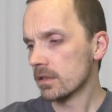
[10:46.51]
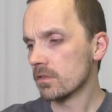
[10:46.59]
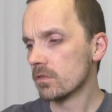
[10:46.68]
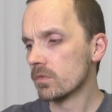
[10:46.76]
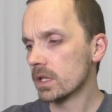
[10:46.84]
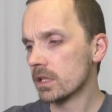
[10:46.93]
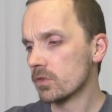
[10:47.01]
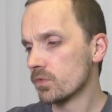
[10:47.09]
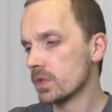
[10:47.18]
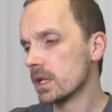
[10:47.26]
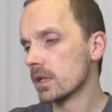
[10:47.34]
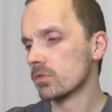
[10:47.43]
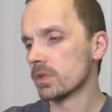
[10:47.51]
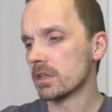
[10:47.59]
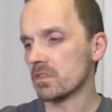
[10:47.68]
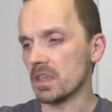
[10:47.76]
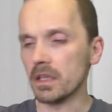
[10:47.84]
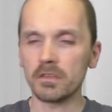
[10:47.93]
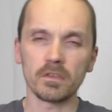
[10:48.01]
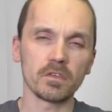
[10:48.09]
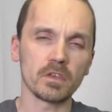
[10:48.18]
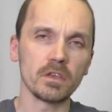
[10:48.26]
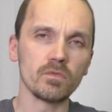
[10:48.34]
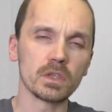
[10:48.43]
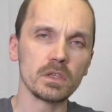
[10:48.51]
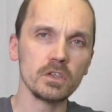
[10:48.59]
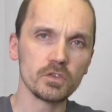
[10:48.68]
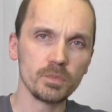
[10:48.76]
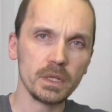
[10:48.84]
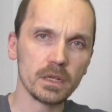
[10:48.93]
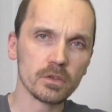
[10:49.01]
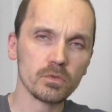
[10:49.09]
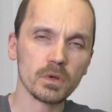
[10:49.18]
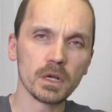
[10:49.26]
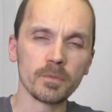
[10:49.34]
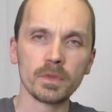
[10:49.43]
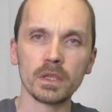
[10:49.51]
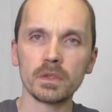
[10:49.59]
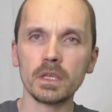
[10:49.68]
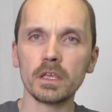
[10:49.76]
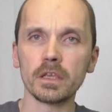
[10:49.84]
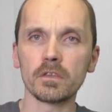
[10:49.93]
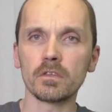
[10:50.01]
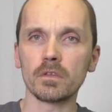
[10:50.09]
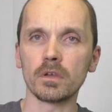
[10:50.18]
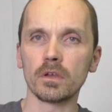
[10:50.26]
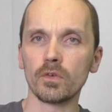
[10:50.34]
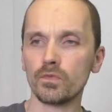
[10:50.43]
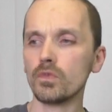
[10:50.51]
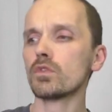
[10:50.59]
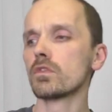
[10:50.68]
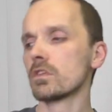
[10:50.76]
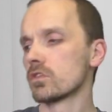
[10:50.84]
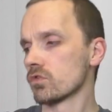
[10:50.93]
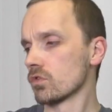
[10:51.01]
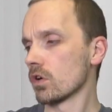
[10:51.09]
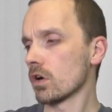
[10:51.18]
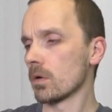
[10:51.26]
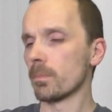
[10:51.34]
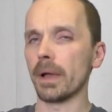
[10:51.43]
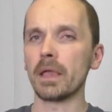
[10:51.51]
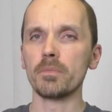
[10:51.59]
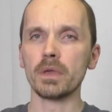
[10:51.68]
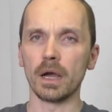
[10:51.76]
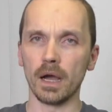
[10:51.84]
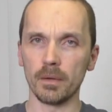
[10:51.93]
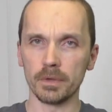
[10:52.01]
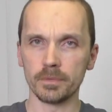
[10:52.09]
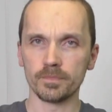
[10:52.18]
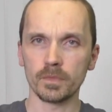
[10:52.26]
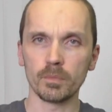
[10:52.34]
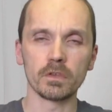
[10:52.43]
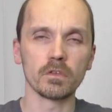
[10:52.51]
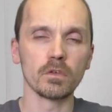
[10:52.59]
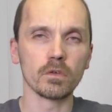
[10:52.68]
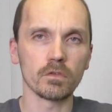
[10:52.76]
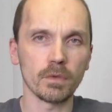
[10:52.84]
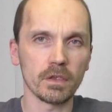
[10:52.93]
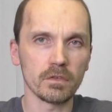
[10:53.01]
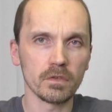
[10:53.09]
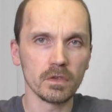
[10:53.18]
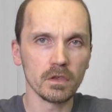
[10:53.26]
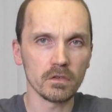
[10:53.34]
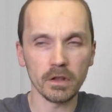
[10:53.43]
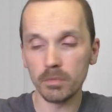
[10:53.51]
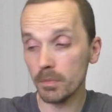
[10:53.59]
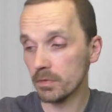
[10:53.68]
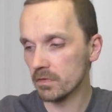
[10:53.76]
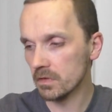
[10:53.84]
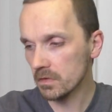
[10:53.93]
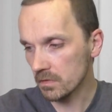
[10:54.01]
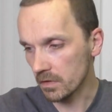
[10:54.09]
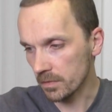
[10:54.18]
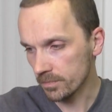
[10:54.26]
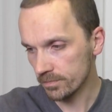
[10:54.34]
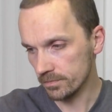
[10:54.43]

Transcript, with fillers: das sind wirklich viele und als erstes gehen wir die Spiele durch, die ich jetzt äh, physisch noch bei mir habe, beziehungsweise die ich selber besitze.